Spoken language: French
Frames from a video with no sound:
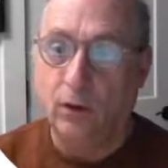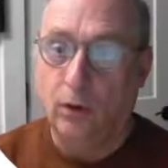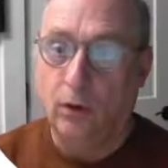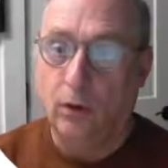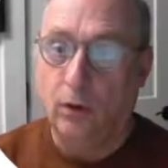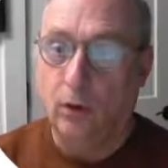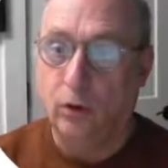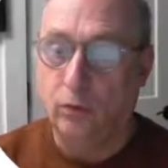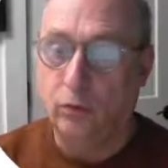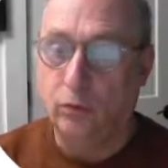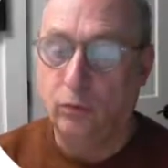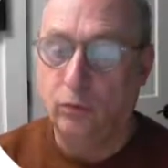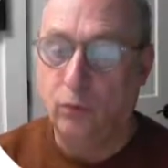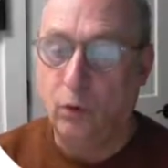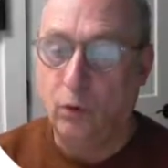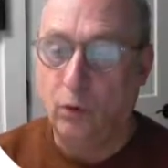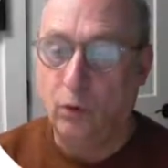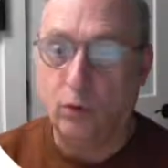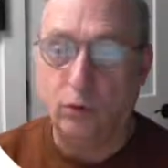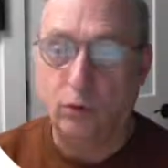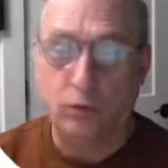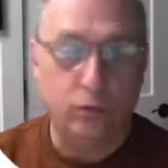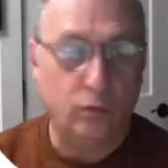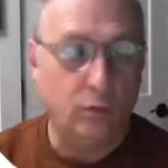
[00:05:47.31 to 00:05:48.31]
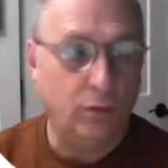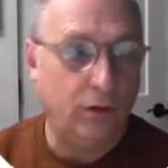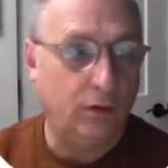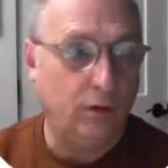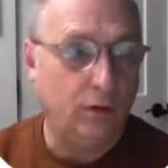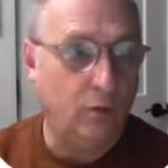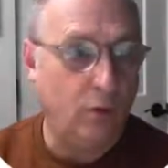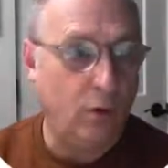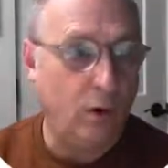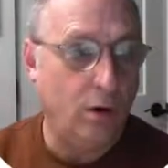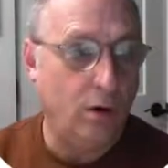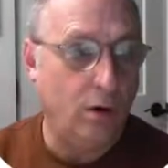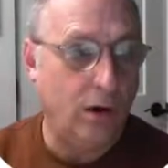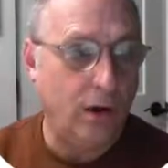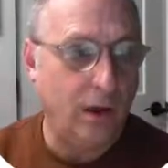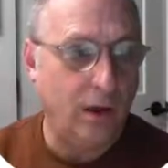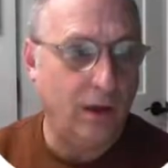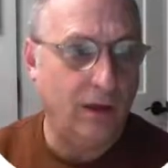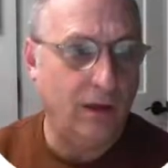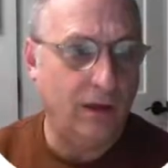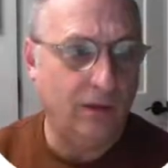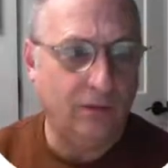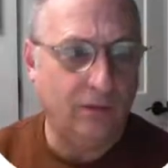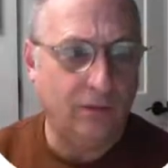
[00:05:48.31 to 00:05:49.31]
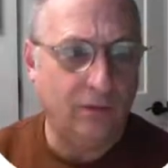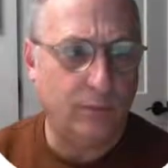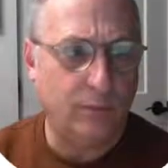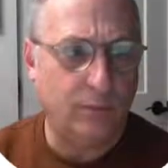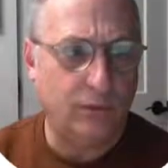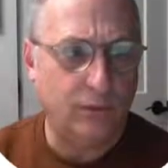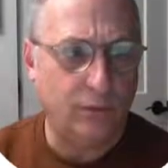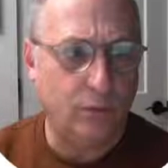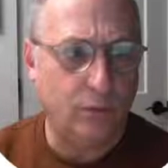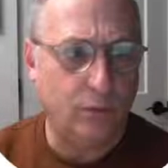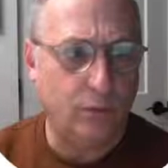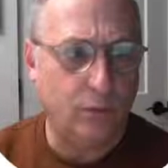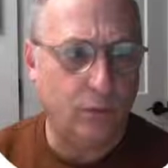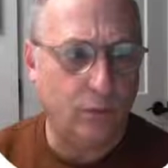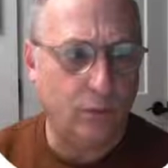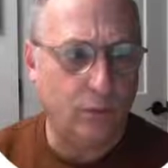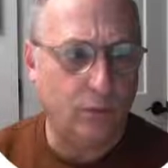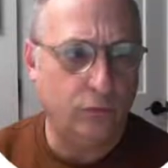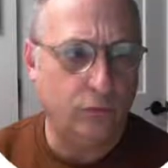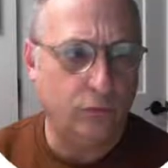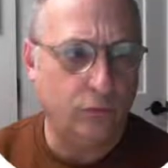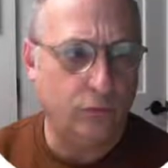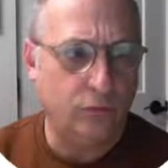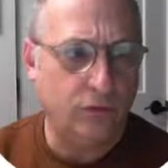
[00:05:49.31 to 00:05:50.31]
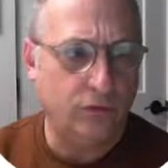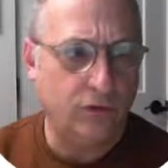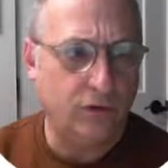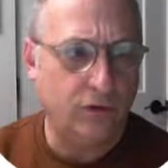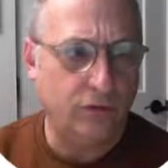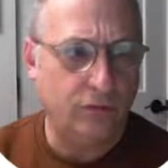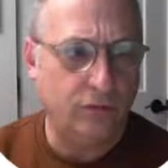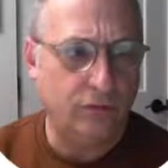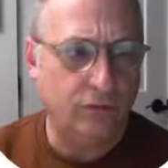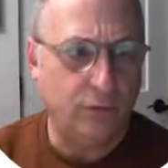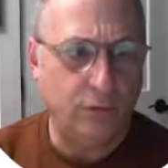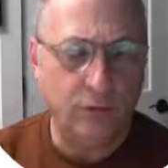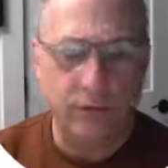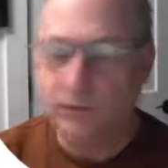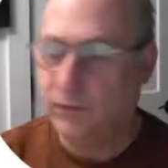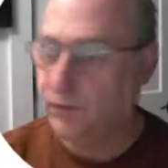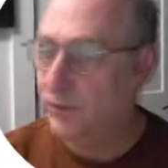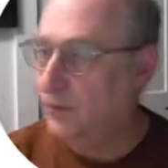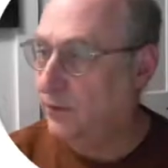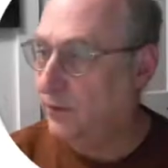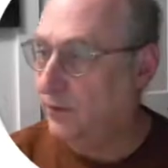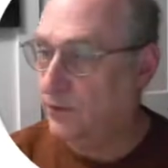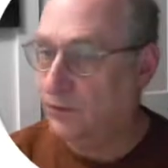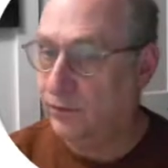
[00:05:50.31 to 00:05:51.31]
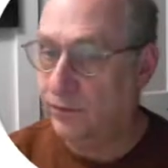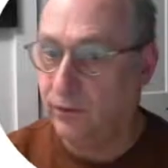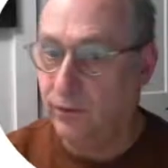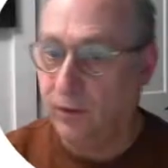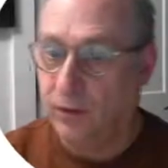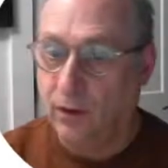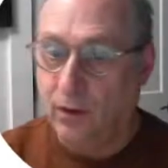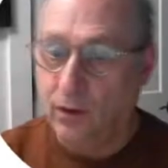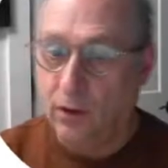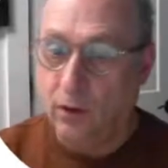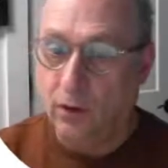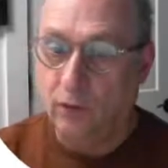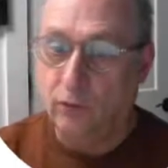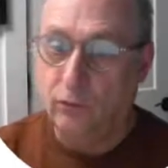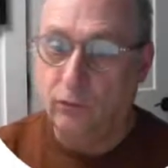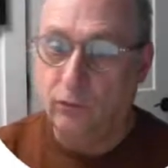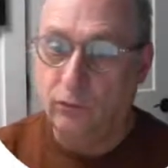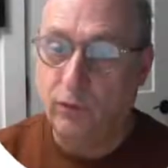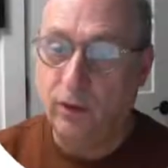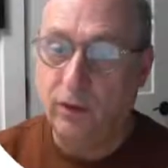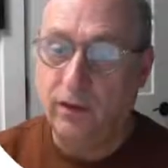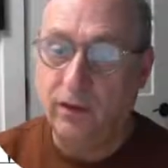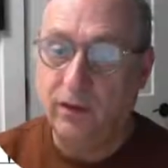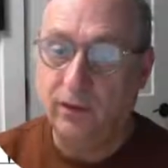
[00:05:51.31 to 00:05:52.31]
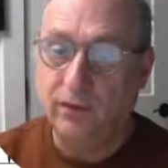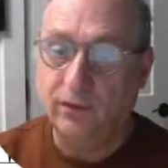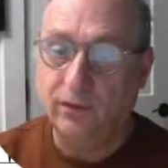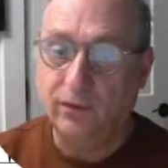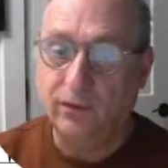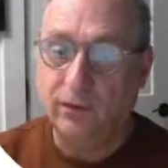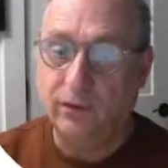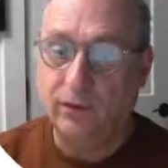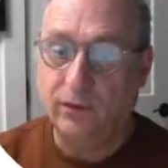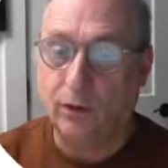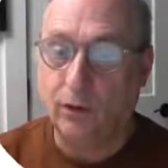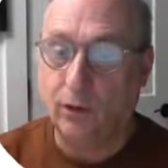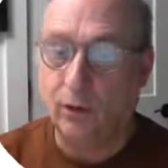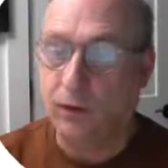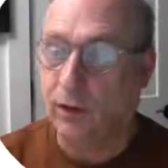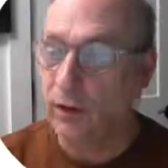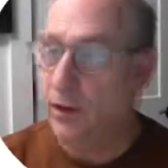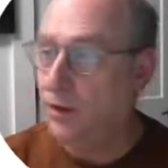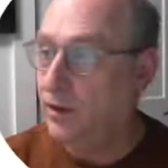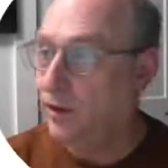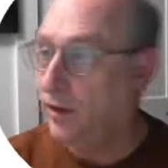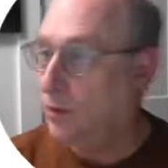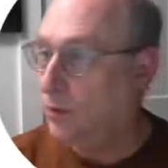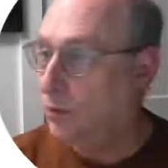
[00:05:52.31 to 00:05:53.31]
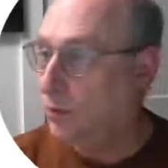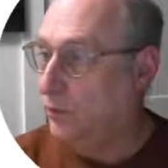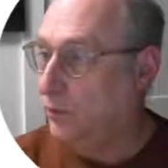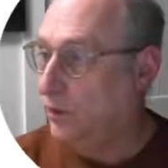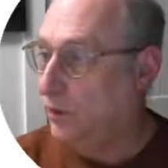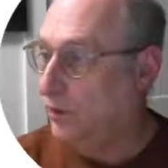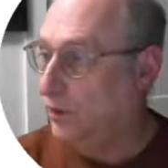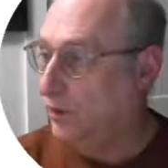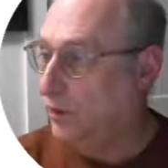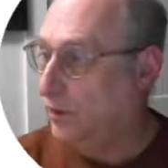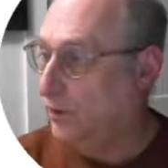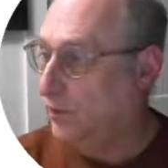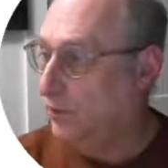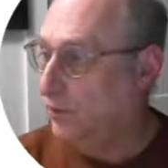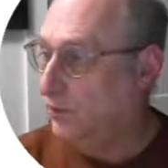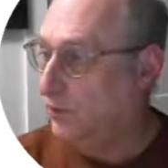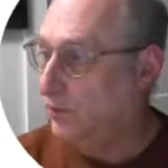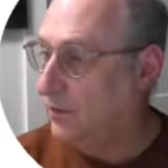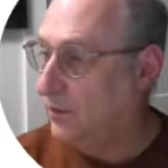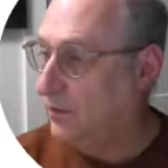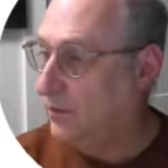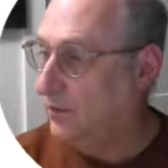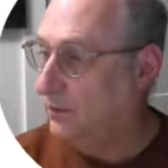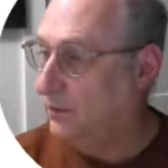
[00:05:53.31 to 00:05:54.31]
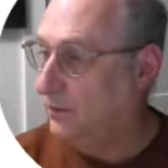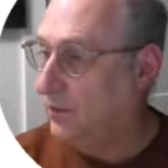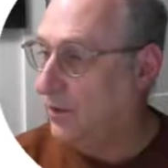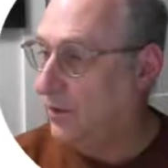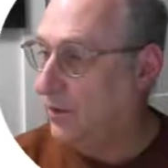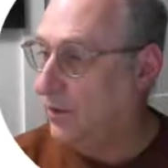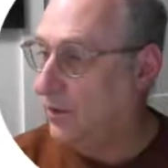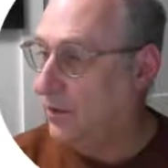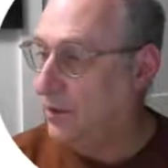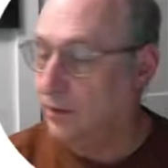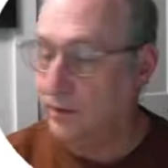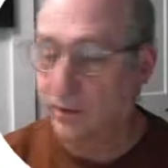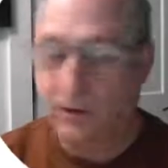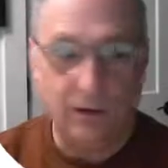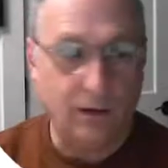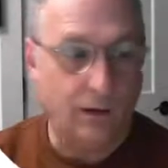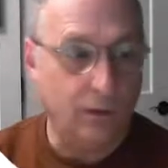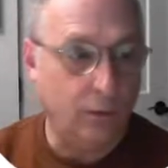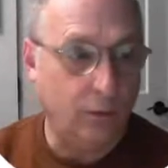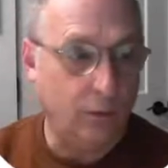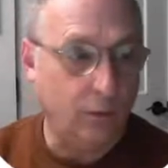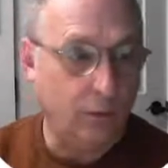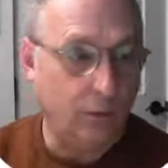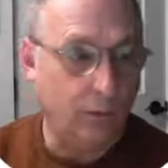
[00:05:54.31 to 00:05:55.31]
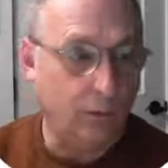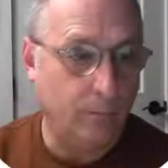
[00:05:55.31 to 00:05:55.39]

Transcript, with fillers: Euh, tout mon contour est noir à l'exception du chiffre 6. Vous voyez, c'est un rayon qui est indiqué 51.